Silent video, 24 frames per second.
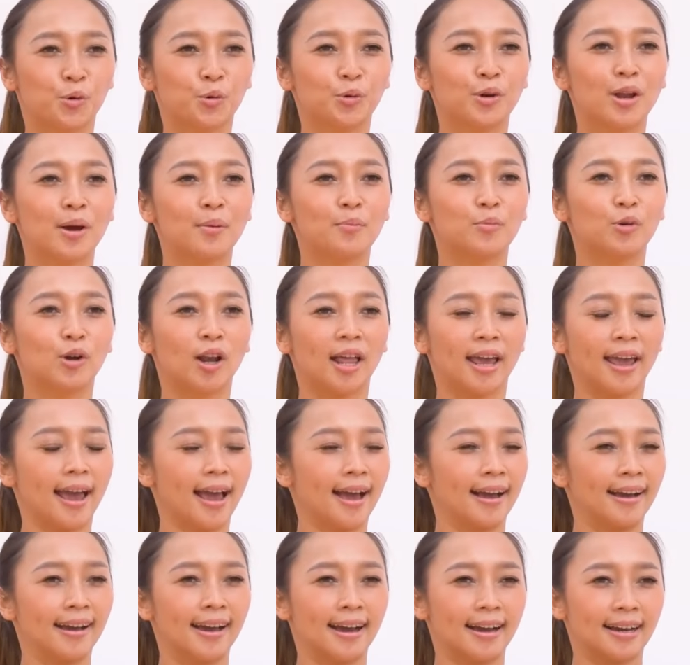Udah mulai
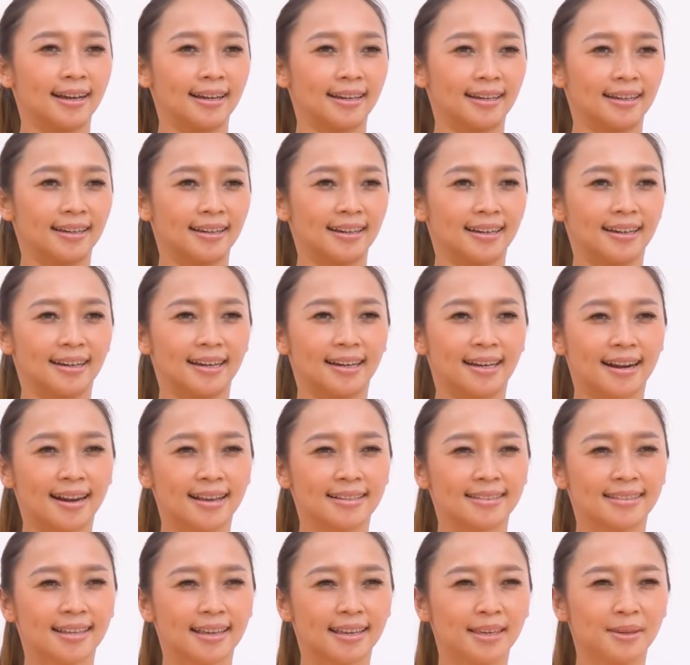agak
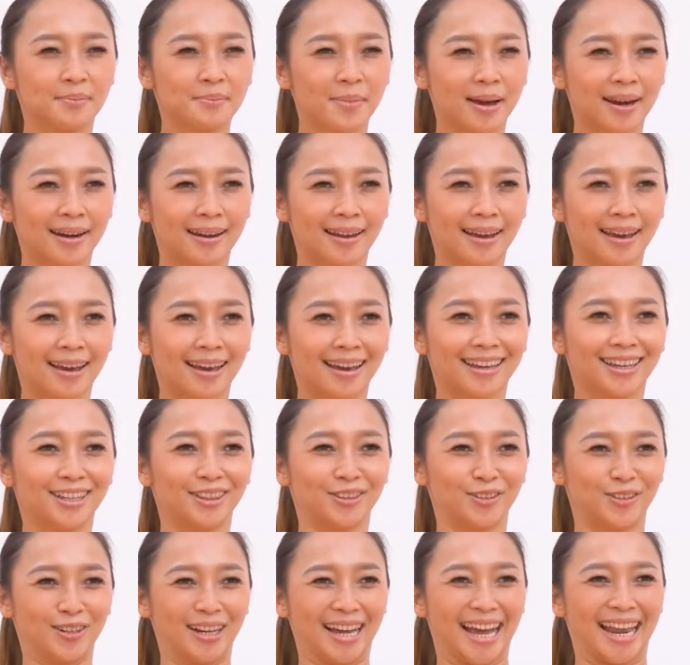rasa gimana
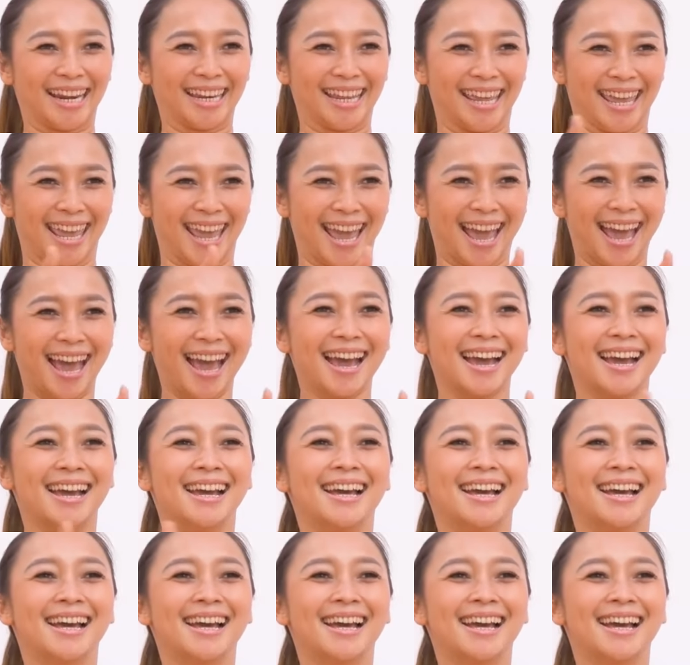gitu lengannya ya.